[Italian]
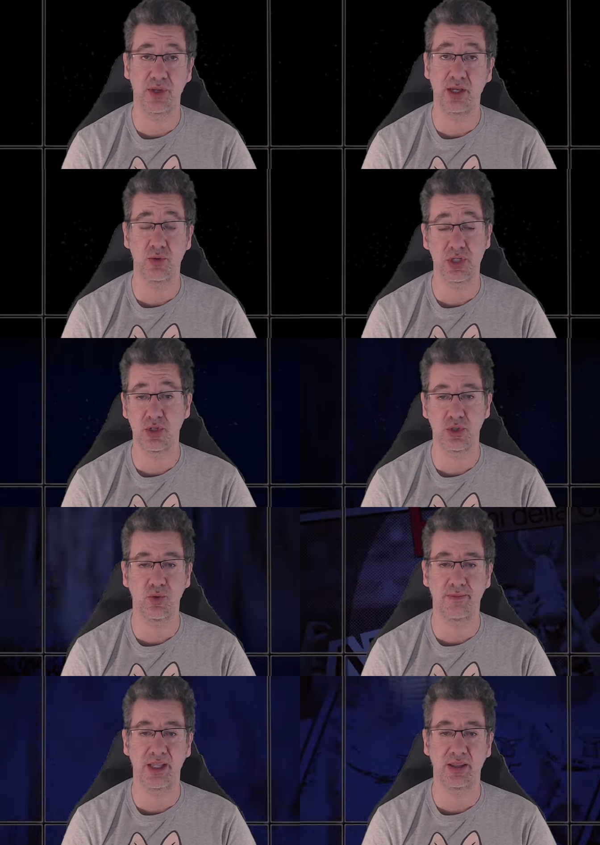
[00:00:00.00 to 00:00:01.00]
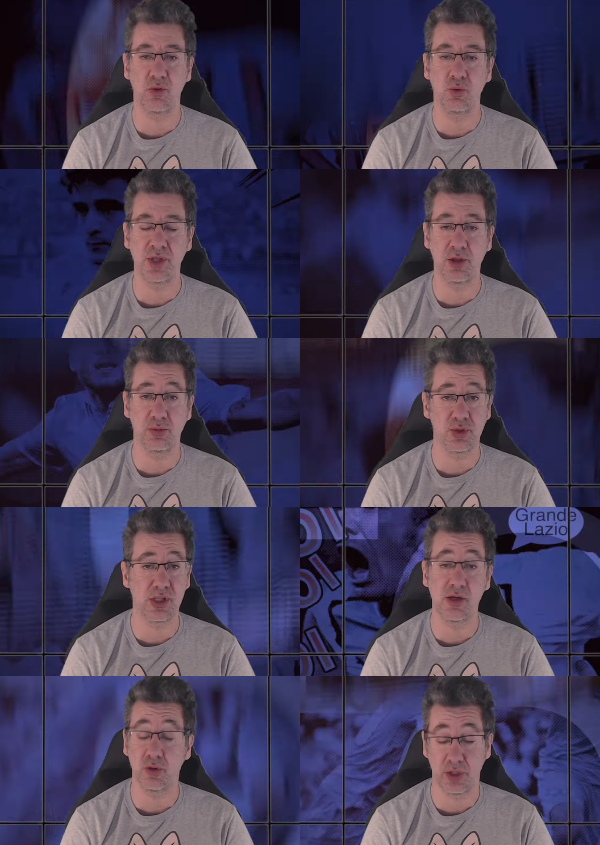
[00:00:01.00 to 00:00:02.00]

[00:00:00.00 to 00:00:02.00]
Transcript: E questo è sicuramente un dato positivo.